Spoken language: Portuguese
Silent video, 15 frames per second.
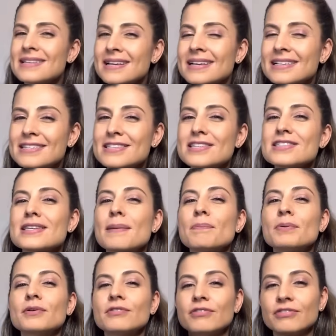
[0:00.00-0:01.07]
antes,
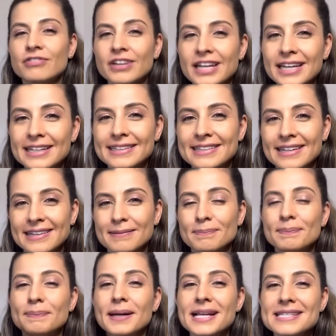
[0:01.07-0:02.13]
aproveita
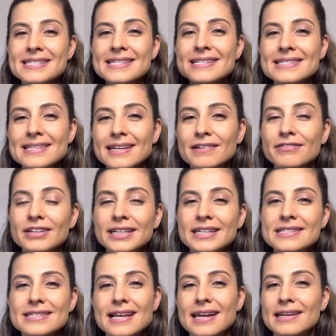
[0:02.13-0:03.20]
para se inscrever
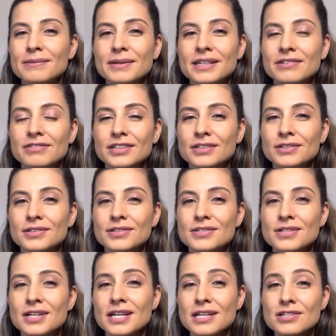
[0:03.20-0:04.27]
nesse canal
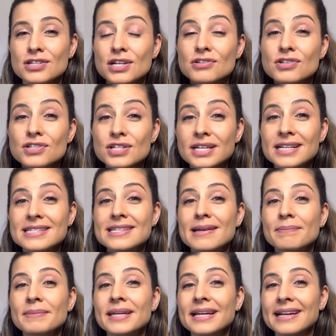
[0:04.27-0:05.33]
maravilhoso, cheio de dicas
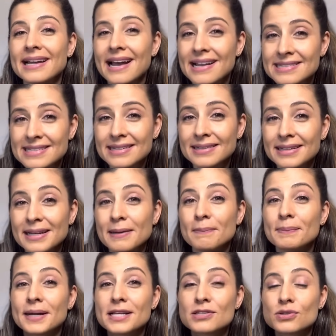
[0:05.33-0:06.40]
da minha casa
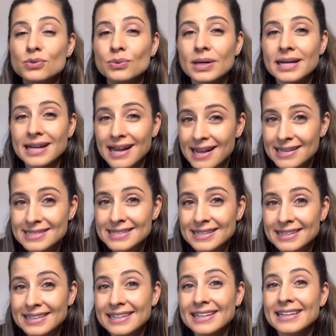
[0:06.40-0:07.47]
para sua
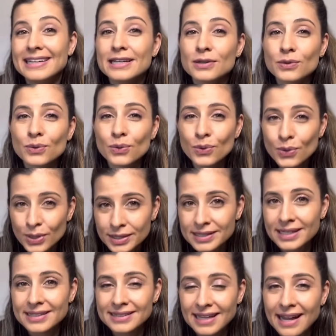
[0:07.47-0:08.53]
casa e
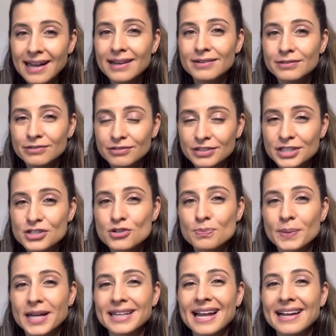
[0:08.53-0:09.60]
curta, tá? O vídeo
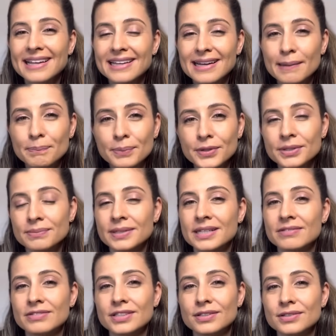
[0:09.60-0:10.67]
para dar aquele apoio
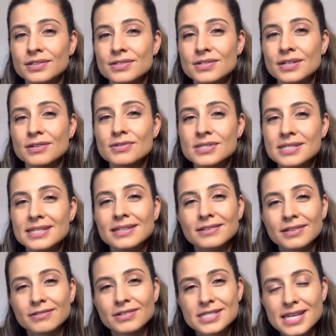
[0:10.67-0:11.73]
maravilhoso que eu
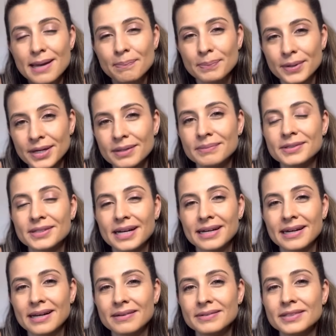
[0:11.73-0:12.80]
sinto que você apoia meu
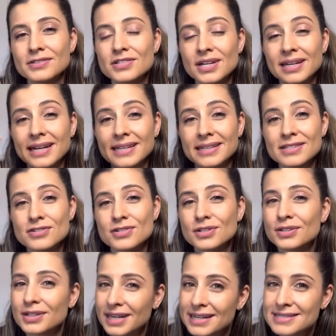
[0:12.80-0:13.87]
canal e eu te agradeço de
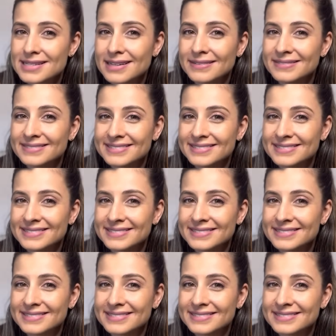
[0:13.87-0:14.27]
coração.